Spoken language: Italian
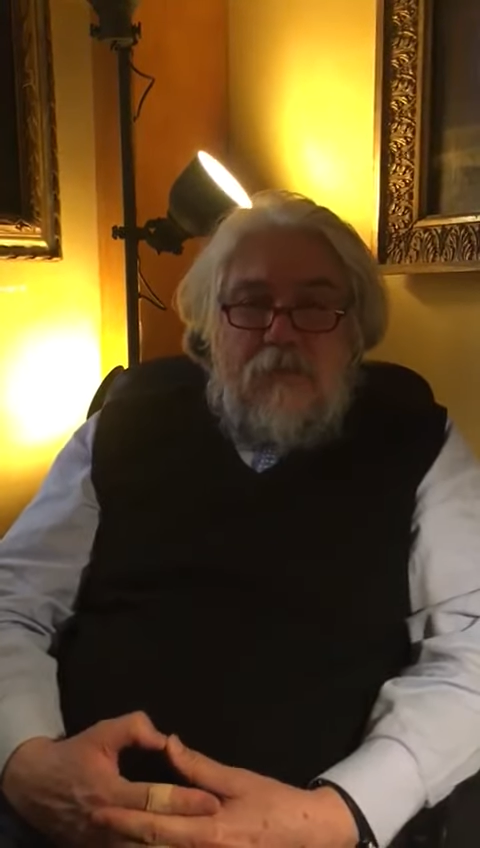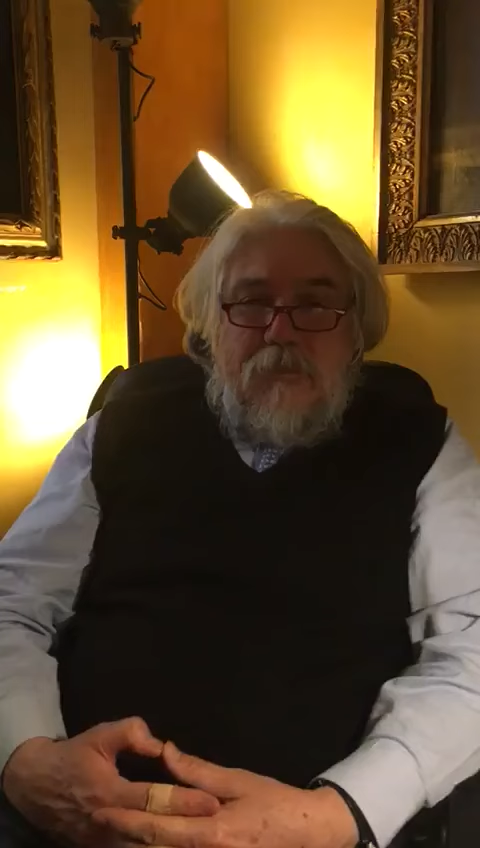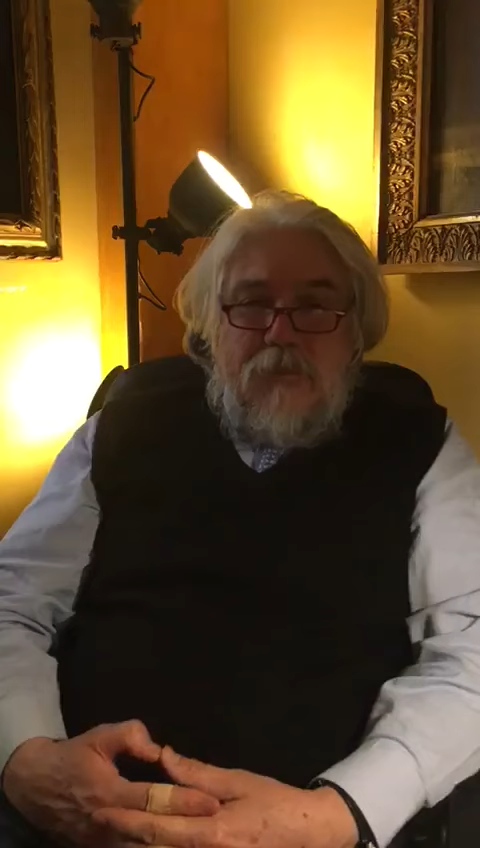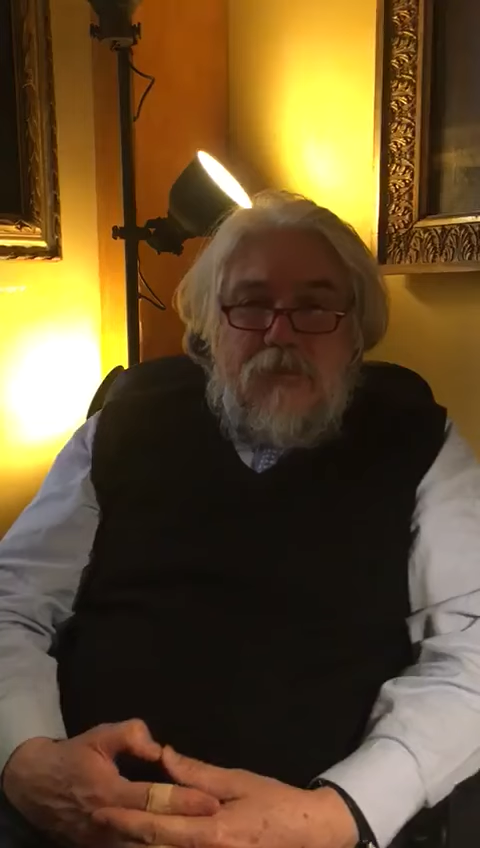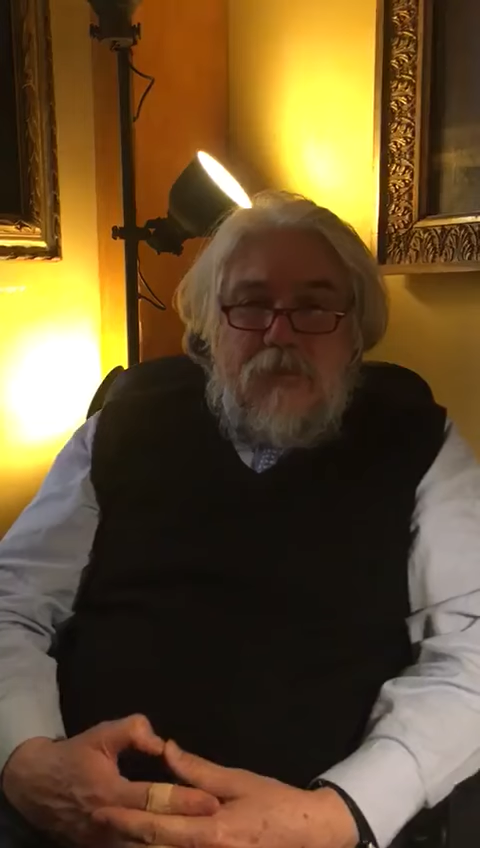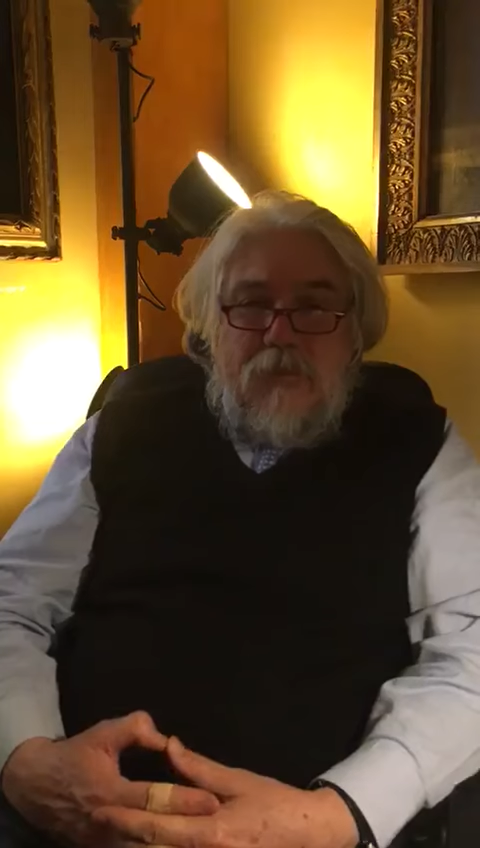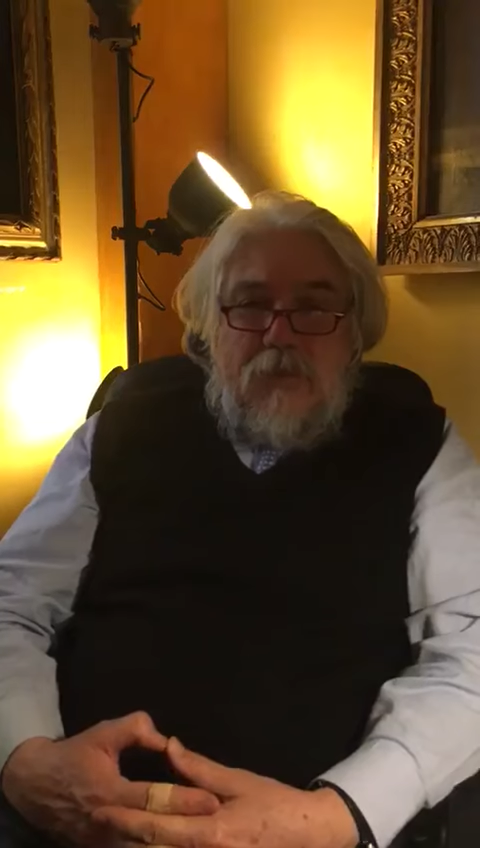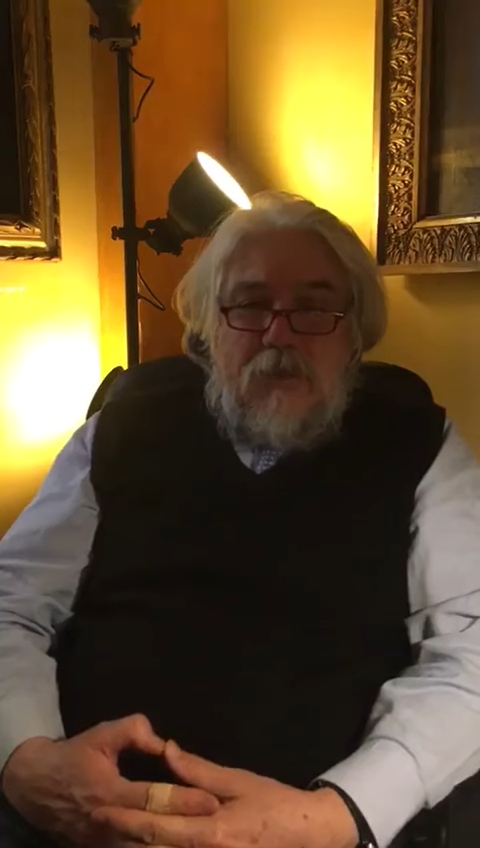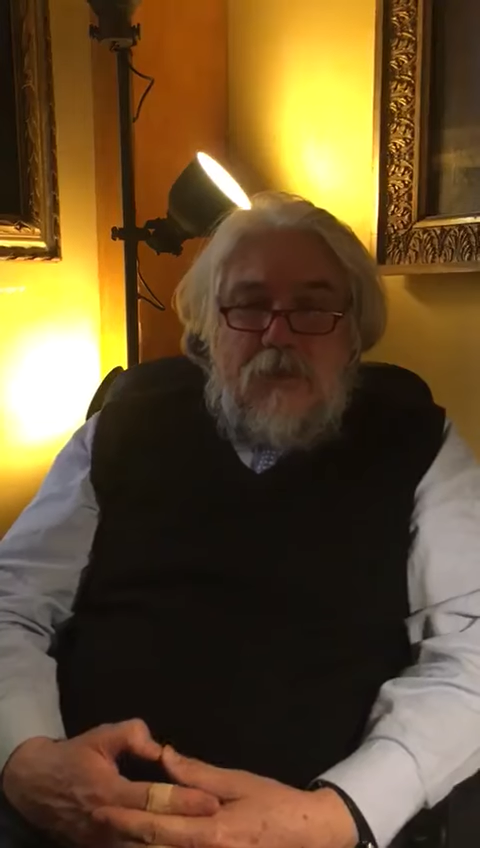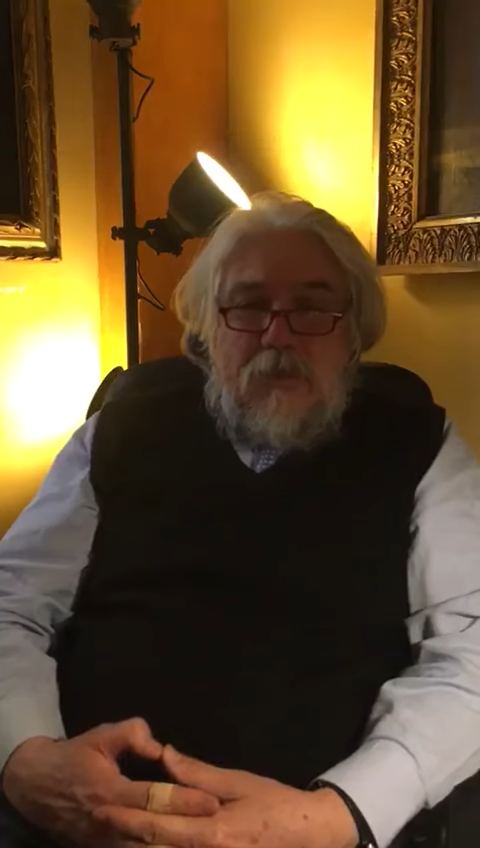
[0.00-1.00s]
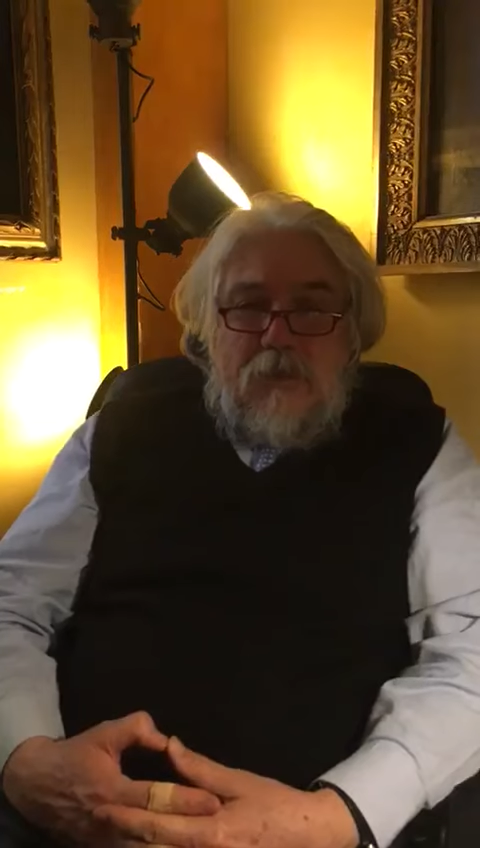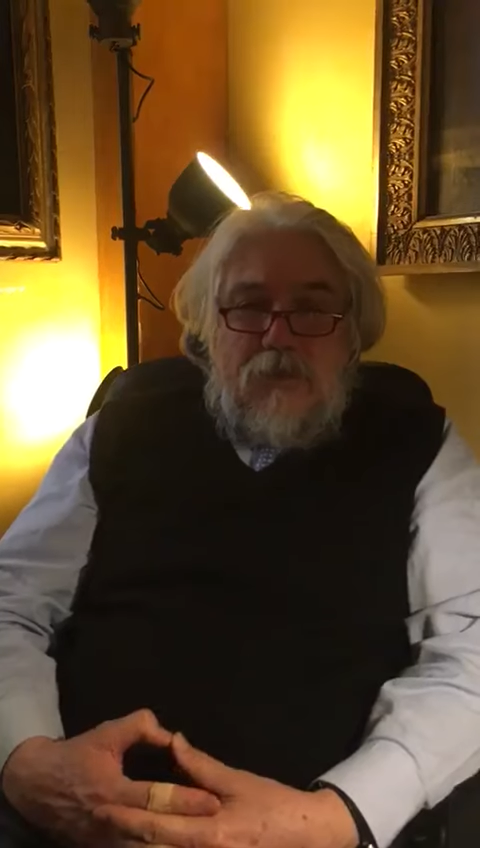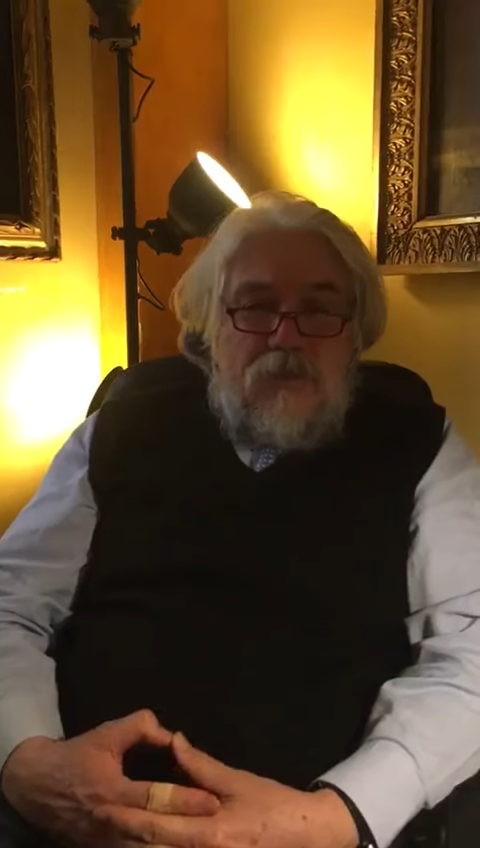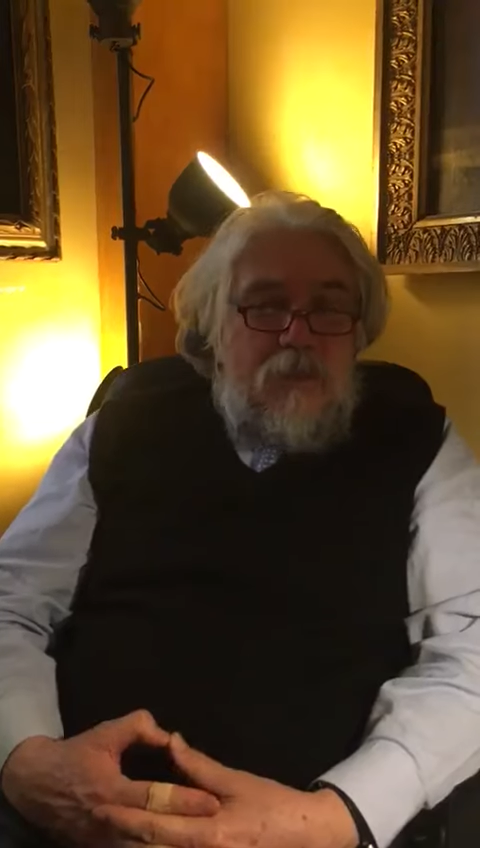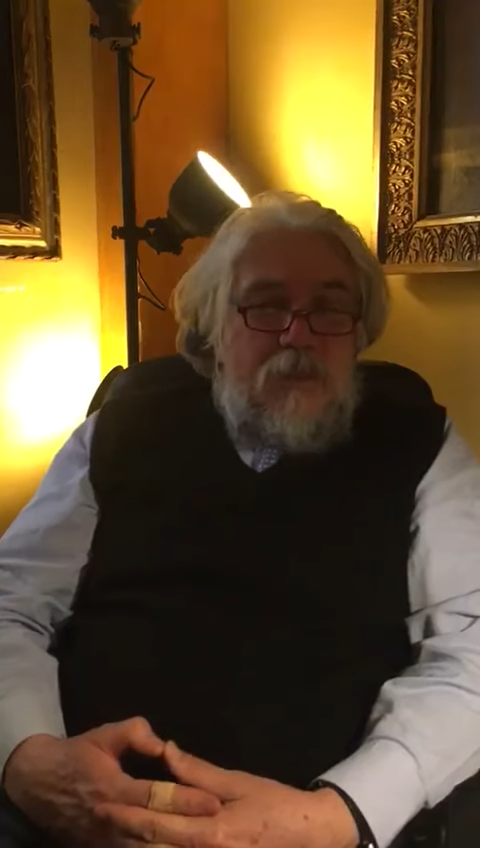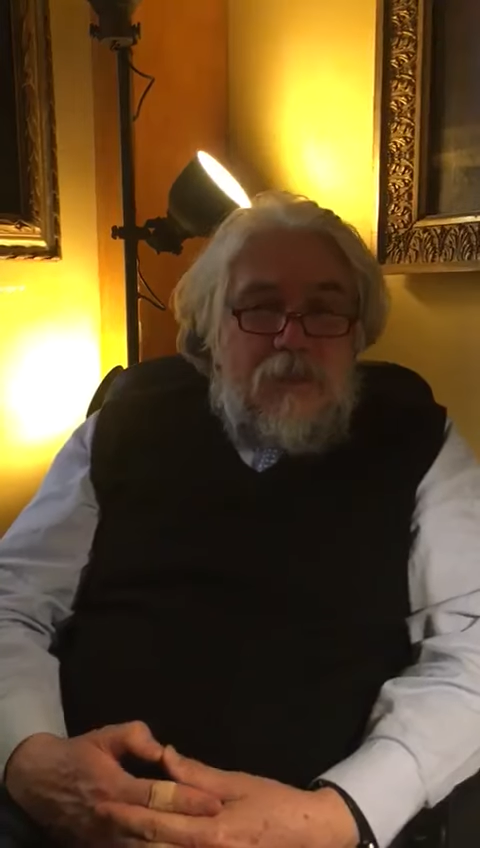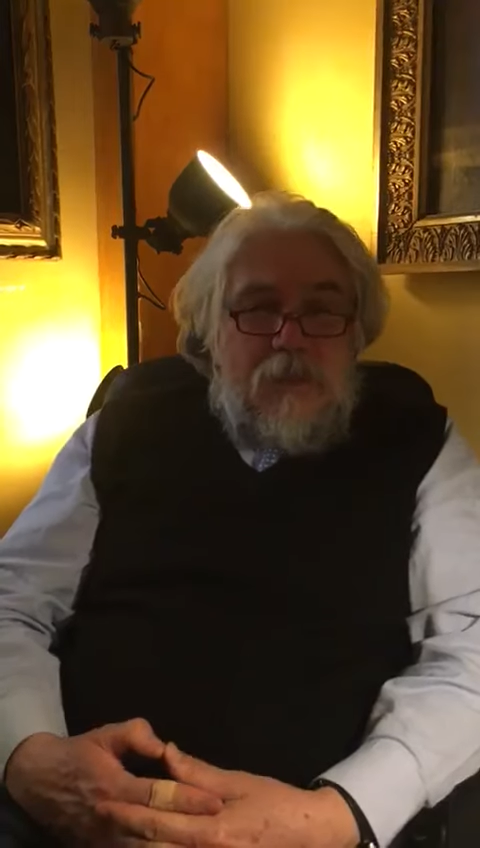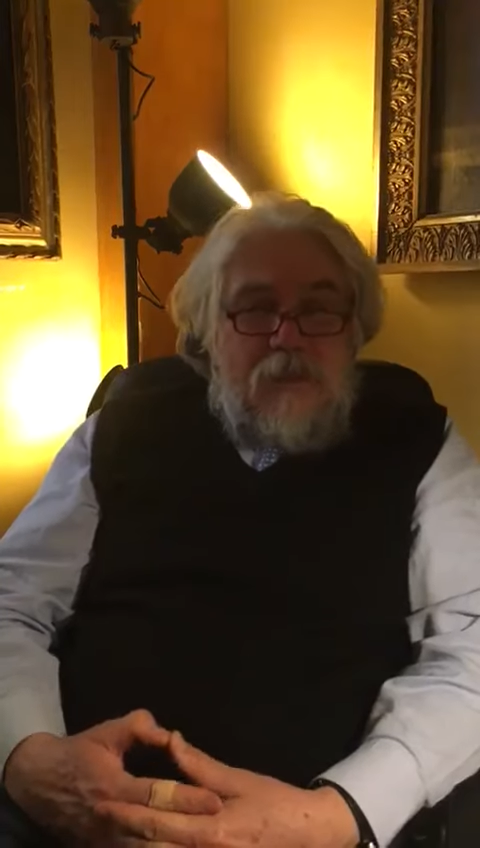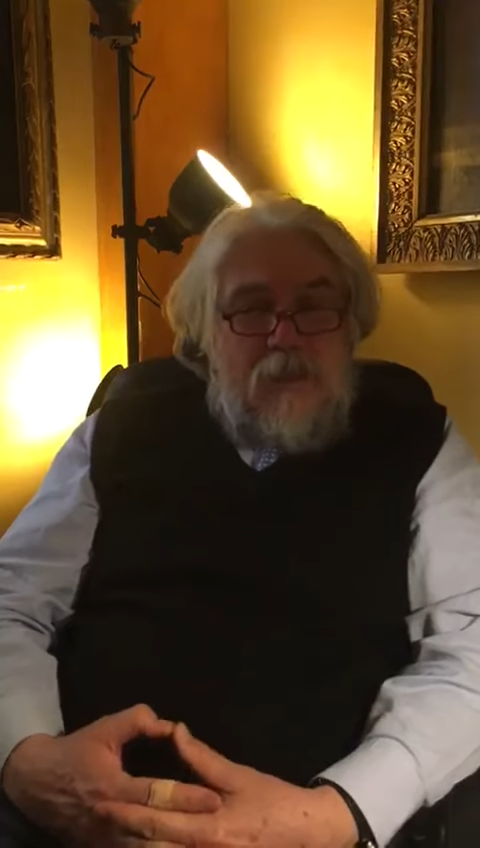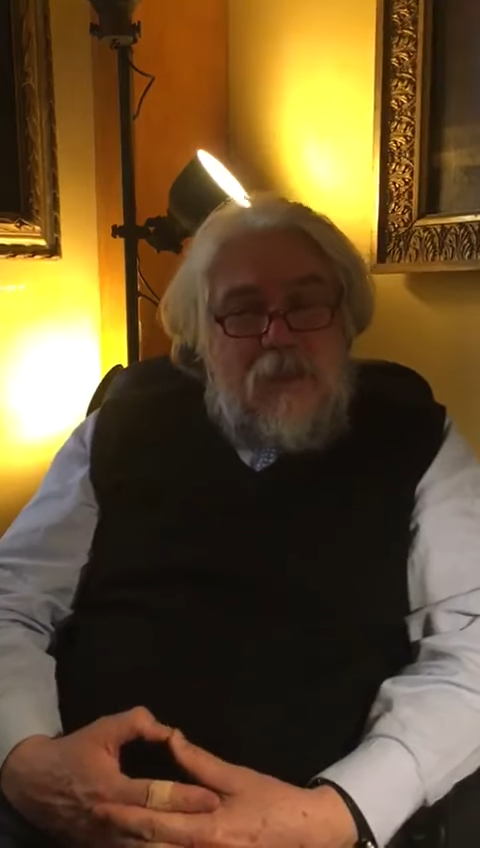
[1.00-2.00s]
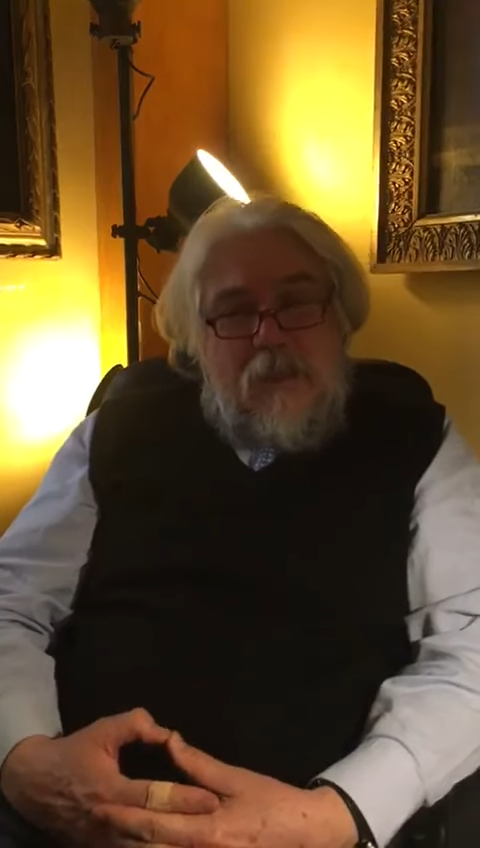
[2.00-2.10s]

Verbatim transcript: e dimensione cinica della